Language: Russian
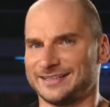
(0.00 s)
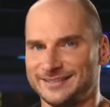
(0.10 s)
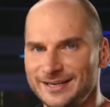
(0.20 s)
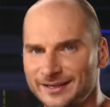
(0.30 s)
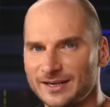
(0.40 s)
А
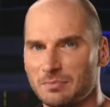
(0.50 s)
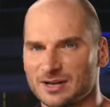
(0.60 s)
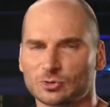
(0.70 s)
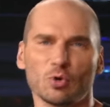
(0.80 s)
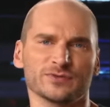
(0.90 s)
тихие
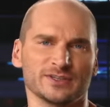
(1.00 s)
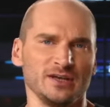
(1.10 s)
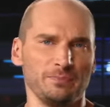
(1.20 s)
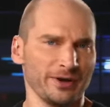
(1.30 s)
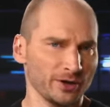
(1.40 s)

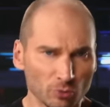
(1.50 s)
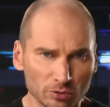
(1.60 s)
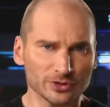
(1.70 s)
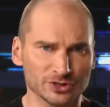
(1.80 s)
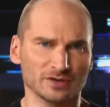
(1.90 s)
московские
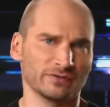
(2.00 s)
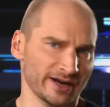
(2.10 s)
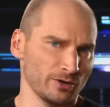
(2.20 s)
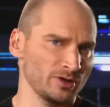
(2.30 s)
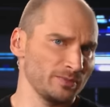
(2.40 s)
переулочки в
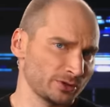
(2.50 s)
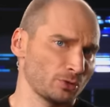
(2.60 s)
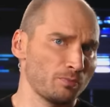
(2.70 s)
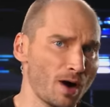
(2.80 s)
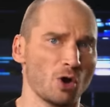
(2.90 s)
районе
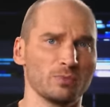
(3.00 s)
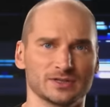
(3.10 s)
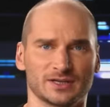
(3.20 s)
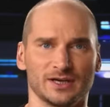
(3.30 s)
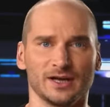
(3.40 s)
метро
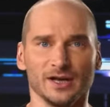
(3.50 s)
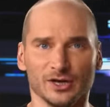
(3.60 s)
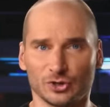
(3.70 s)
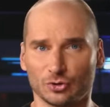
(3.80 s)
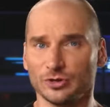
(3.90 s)
Бауманская
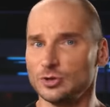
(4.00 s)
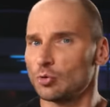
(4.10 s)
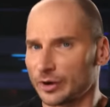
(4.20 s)
еще не